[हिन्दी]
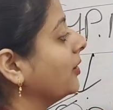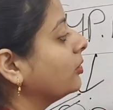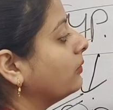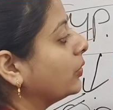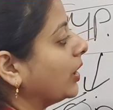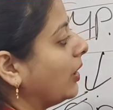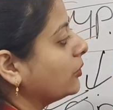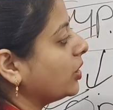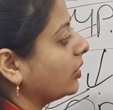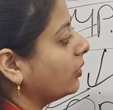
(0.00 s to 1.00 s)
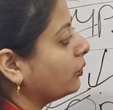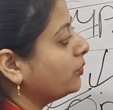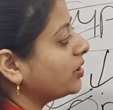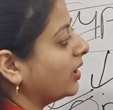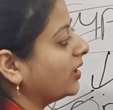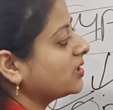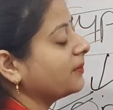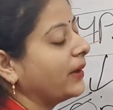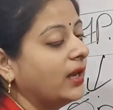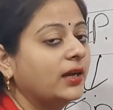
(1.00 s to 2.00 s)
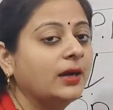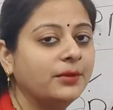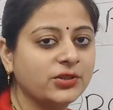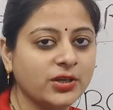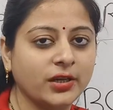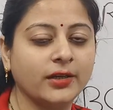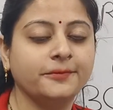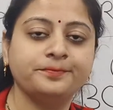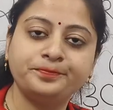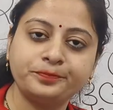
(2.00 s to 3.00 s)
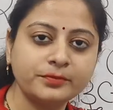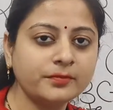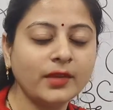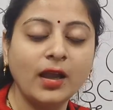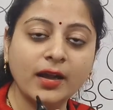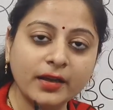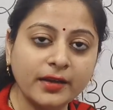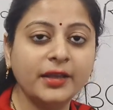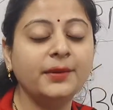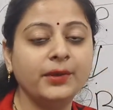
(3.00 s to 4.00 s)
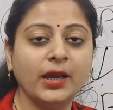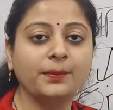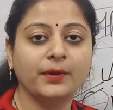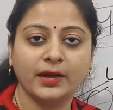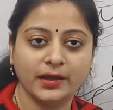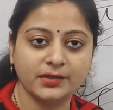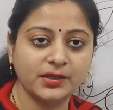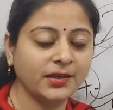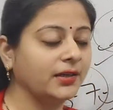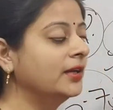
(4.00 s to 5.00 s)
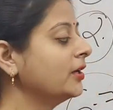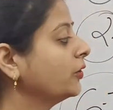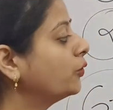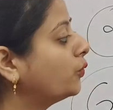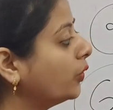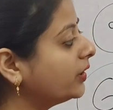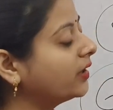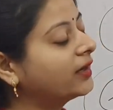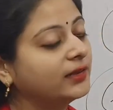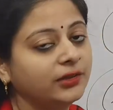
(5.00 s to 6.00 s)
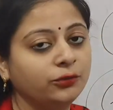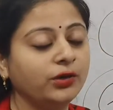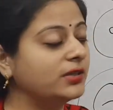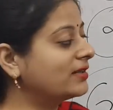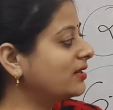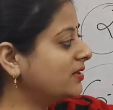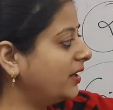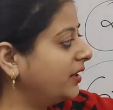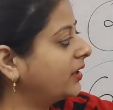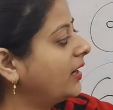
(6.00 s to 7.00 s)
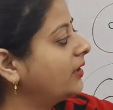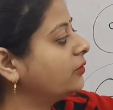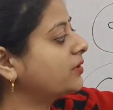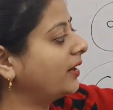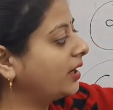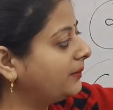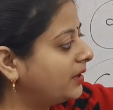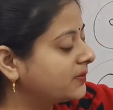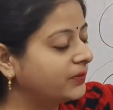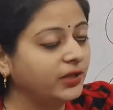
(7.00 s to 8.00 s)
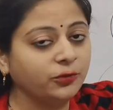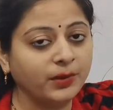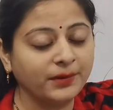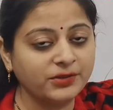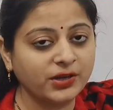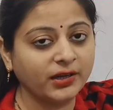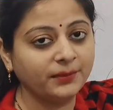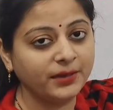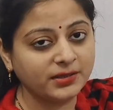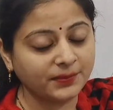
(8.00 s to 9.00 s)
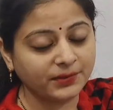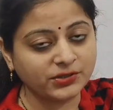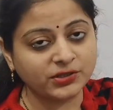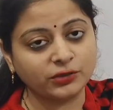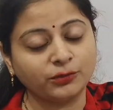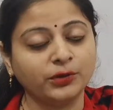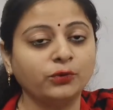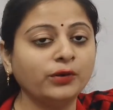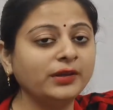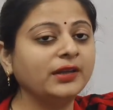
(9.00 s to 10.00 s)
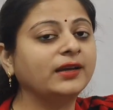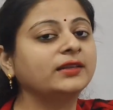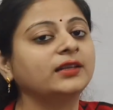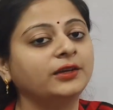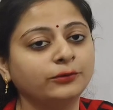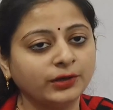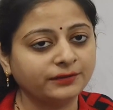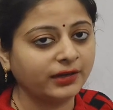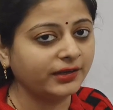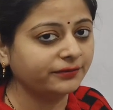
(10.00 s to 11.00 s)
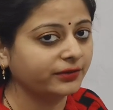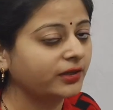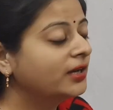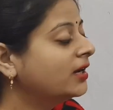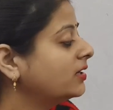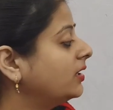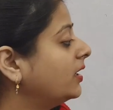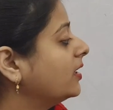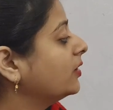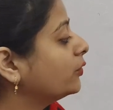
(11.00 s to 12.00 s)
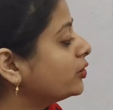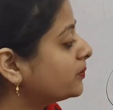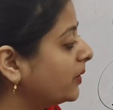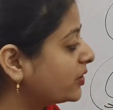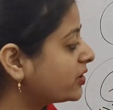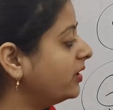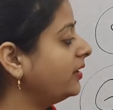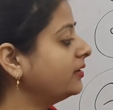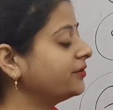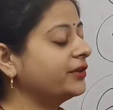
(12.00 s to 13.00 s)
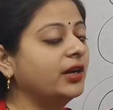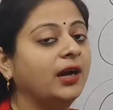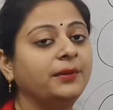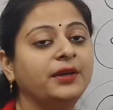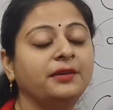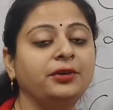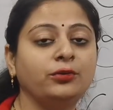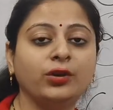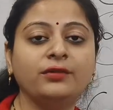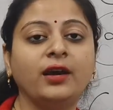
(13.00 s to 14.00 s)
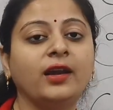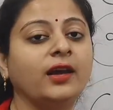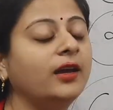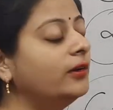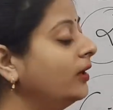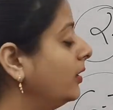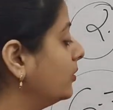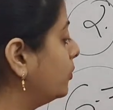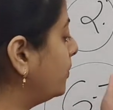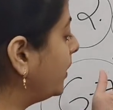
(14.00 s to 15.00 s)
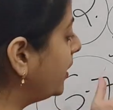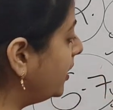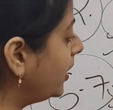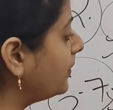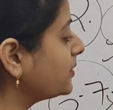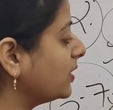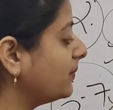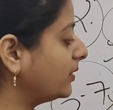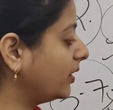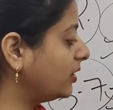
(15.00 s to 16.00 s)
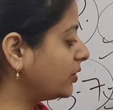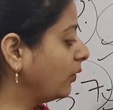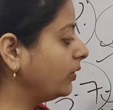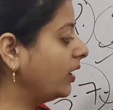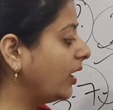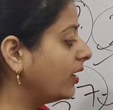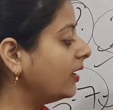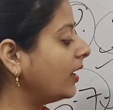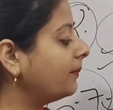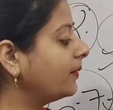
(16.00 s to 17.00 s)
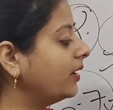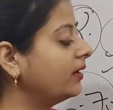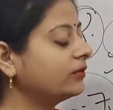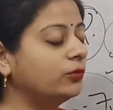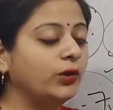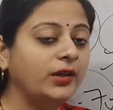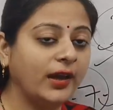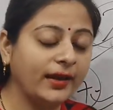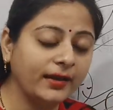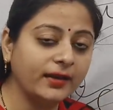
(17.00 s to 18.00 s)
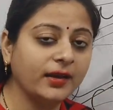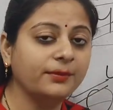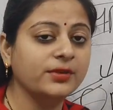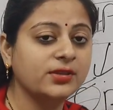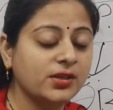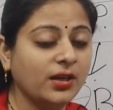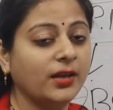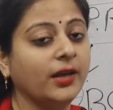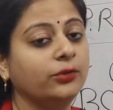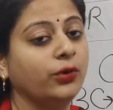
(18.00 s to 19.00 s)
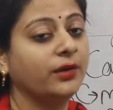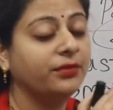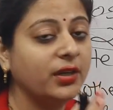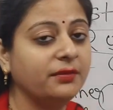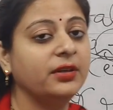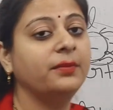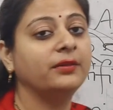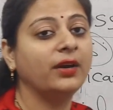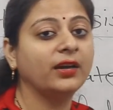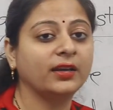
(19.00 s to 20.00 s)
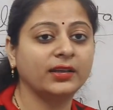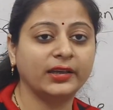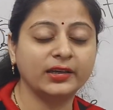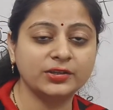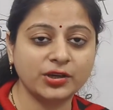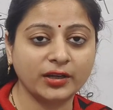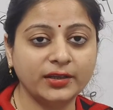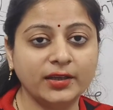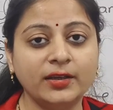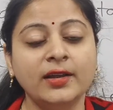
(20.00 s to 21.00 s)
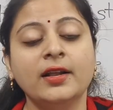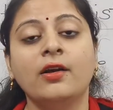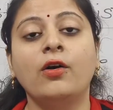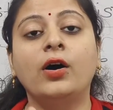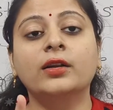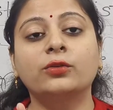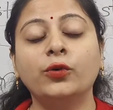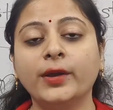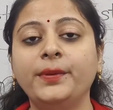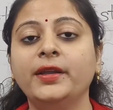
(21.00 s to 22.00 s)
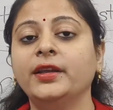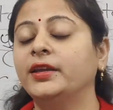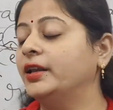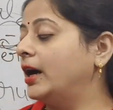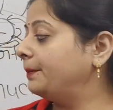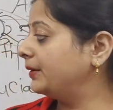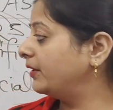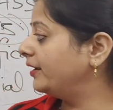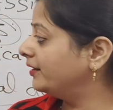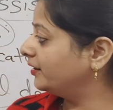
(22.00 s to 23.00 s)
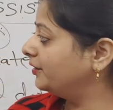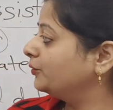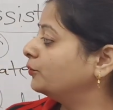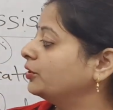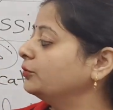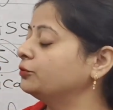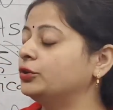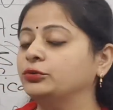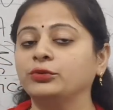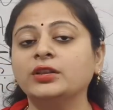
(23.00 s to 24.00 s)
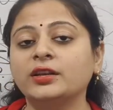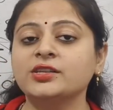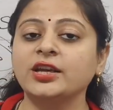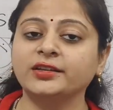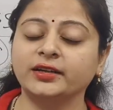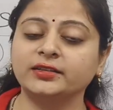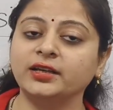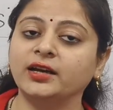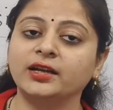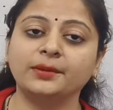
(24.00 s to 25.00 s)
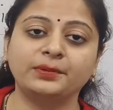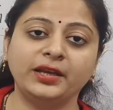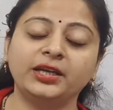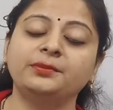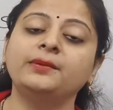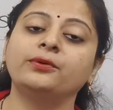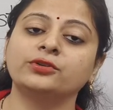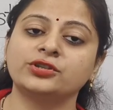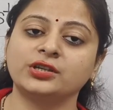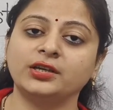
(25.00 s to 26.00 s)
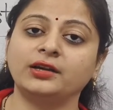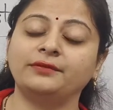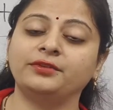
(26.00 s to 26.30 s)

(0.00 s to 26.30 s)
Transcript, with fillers: तो वो क्या हो जाएगा क्रूशियल डेट से पहले का बन जाएगा अगर नहीं भी आपका है ठीक है तो कोई दिक्कत नहीं होगी जैसे स्टेट का है तो सेंट्रल भी इस दिनों में बन जाएगा 20 से 25 दिनों में कोई दिक्कत नहीं होने वाली है फिर ठीक है तो स्पेशली जिनका अभी डीवी होने वाला है तो मैं यही आपसे बताना चाहूँगी अगर आपका कोई एरर है मिस्टेक है तो एफिडेविट बनवा कर लेकर जाइए और कोई भी देखिए लापरवाही नहीं होगी उन्होंने तुरंत रिजेक्ट कर दिया अगर आप लेट भी पहुँचेंगे